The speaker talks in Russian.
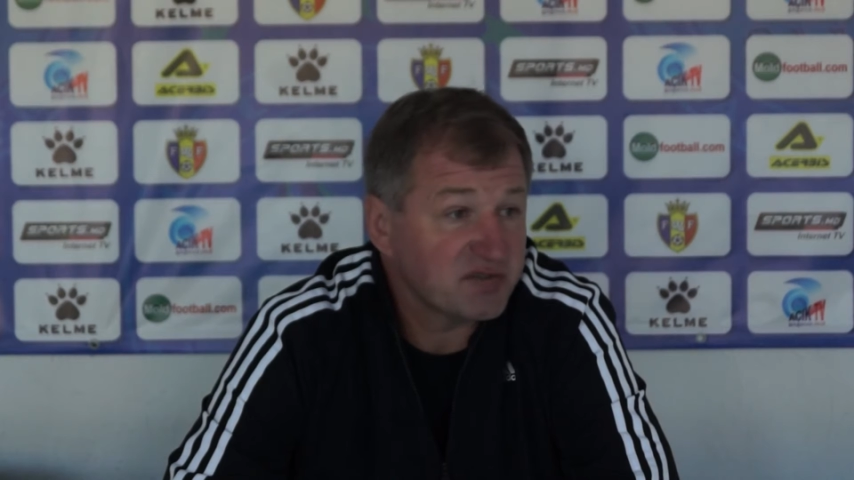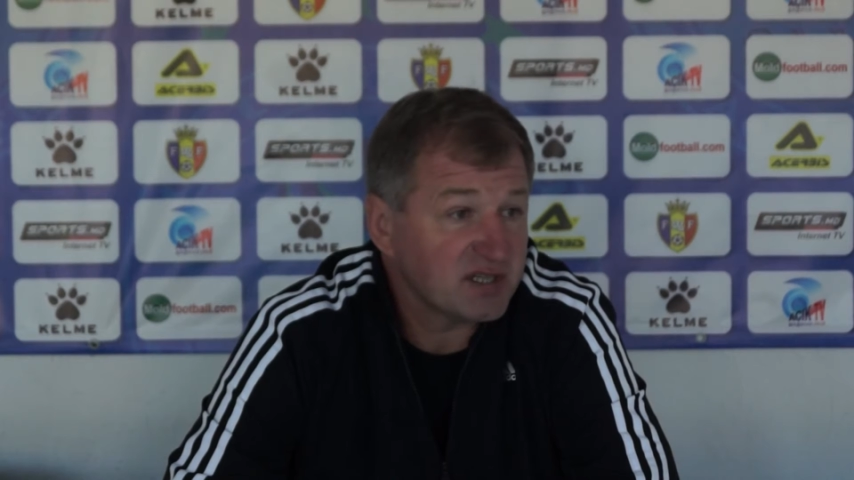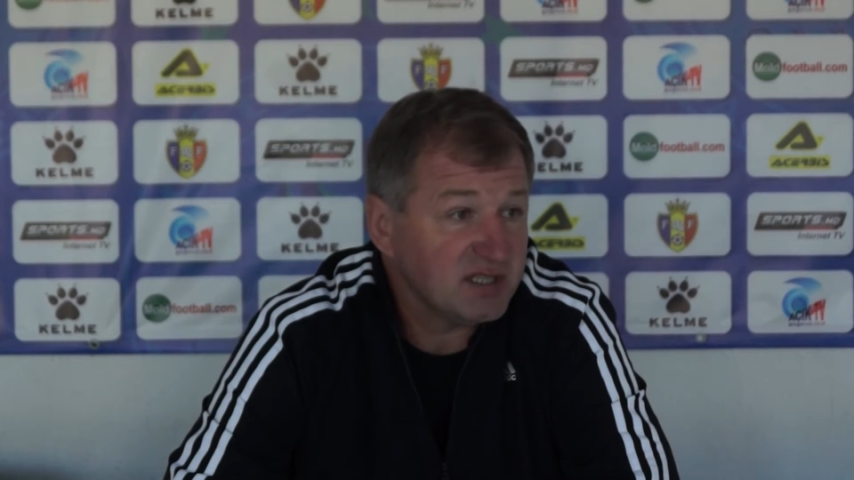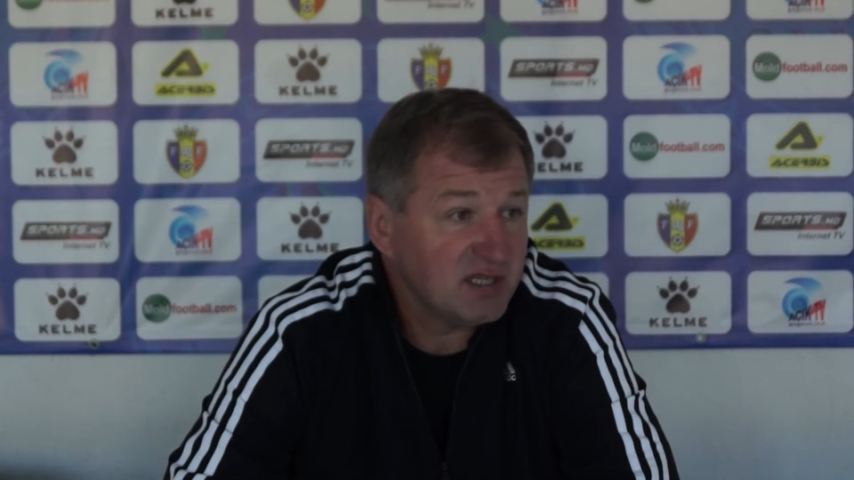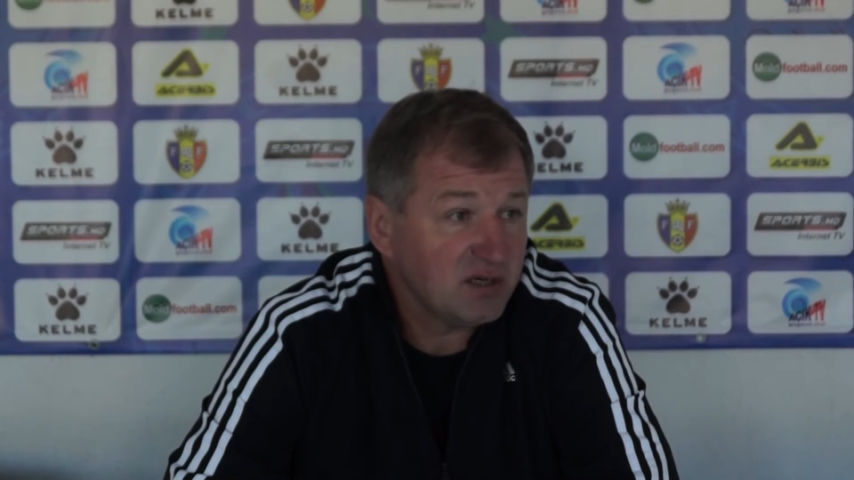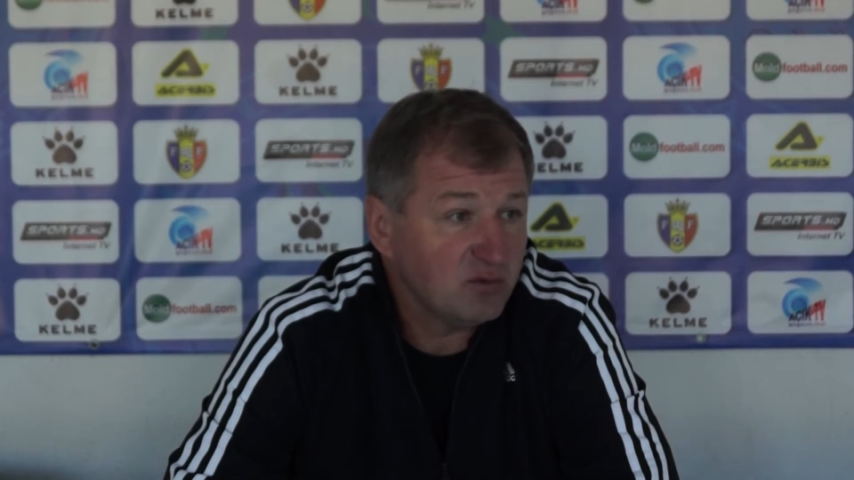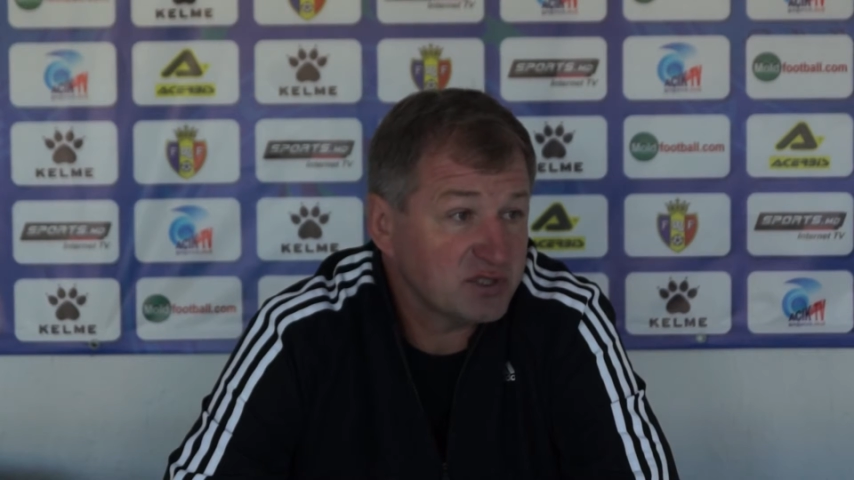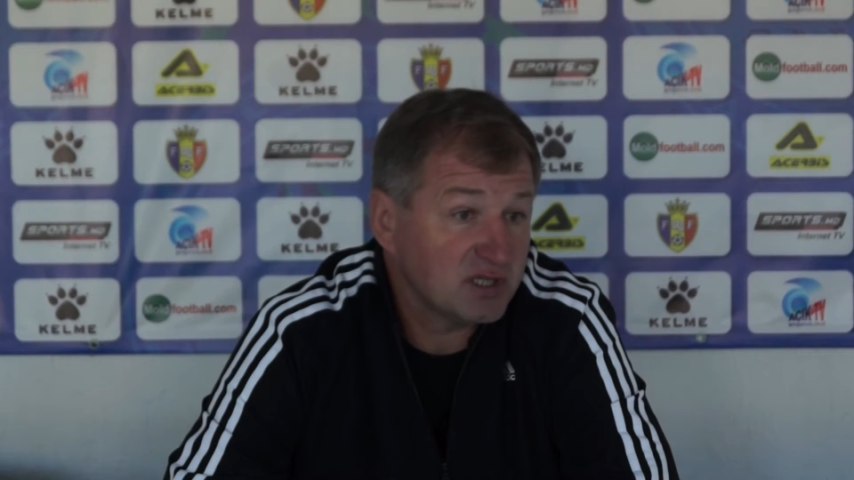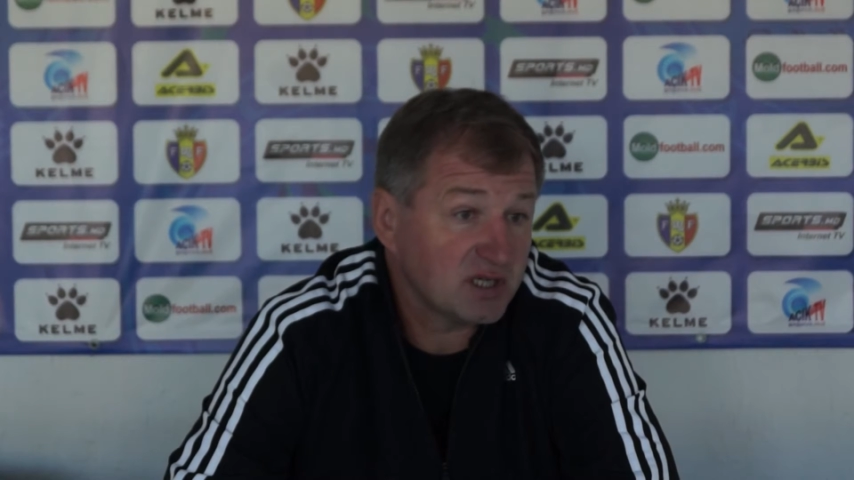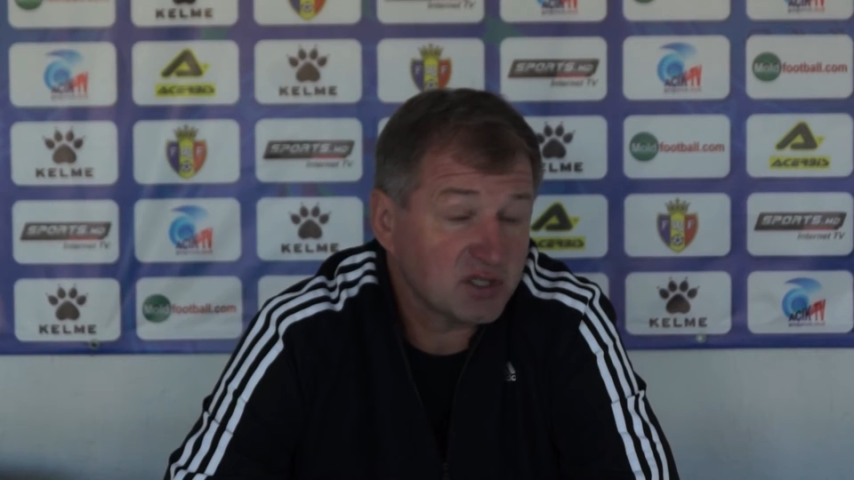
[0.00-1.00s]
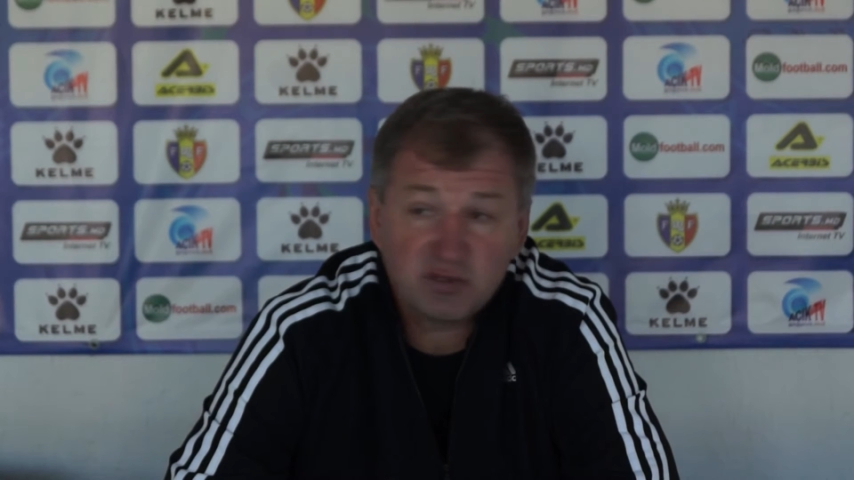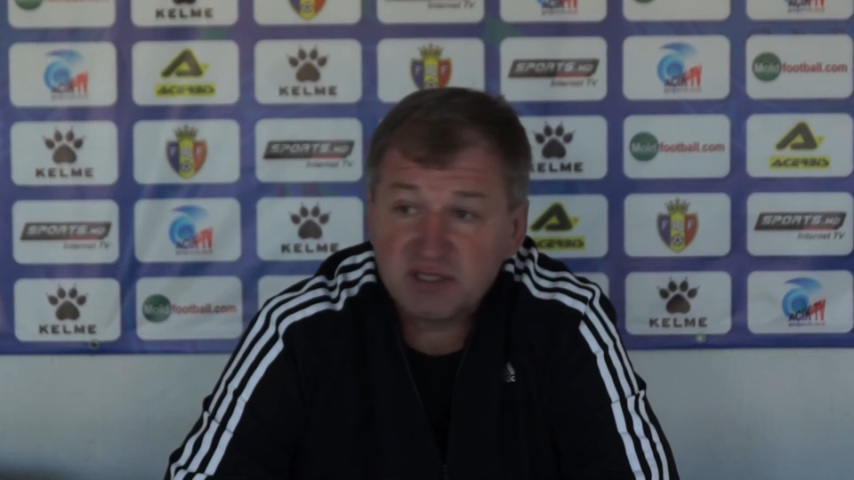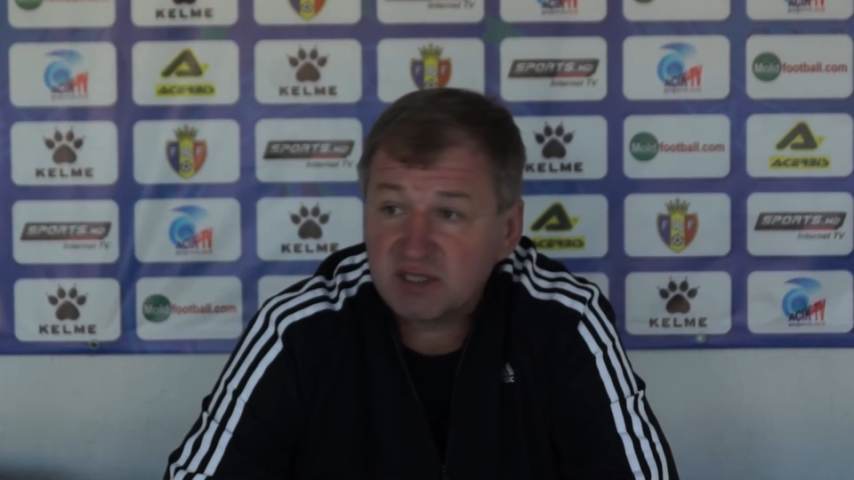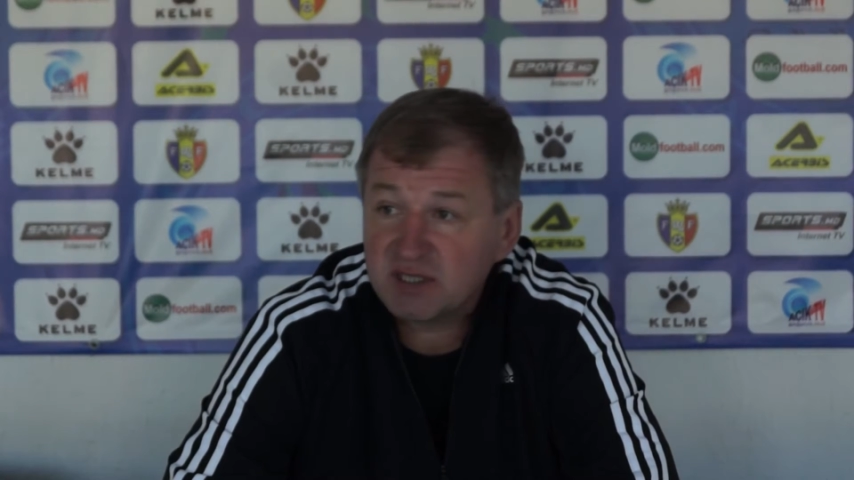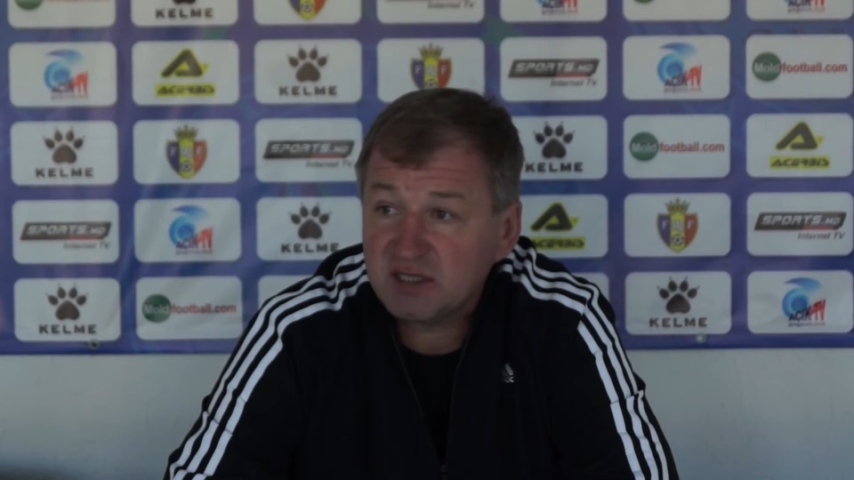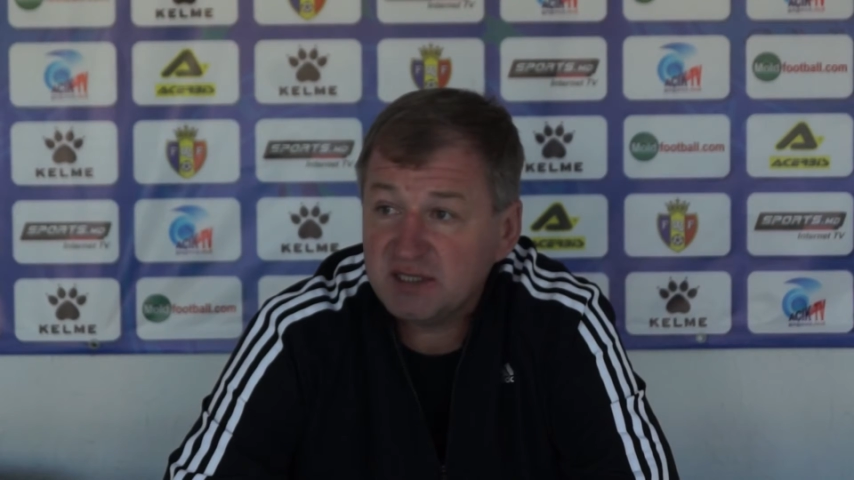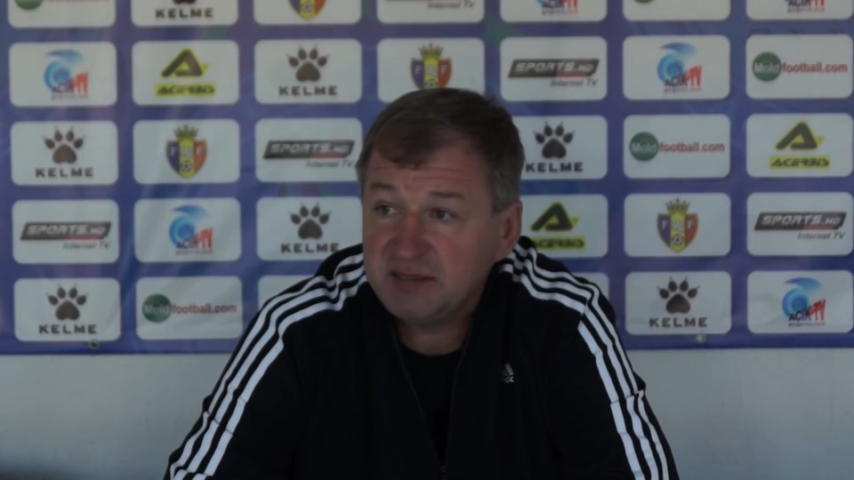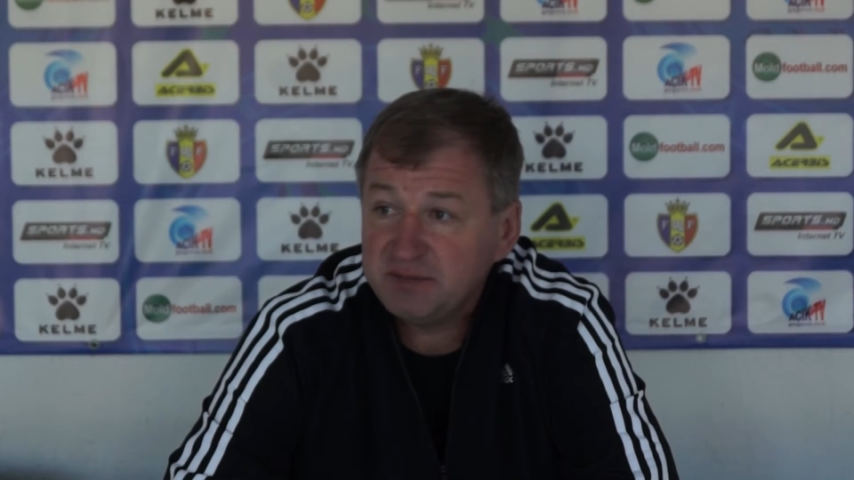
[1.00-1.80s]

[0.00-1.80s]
вратарь, очень хорошо сыграл.